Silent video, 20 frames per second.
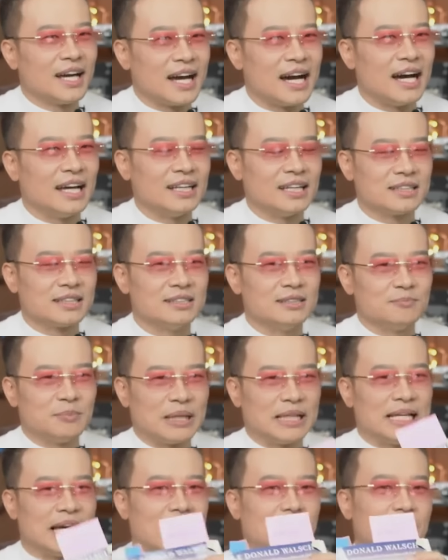อ่านหนังสือปั
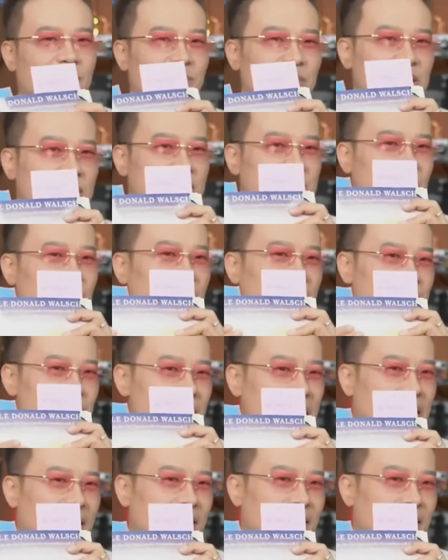ญญาแบบนี้สมัยใหม่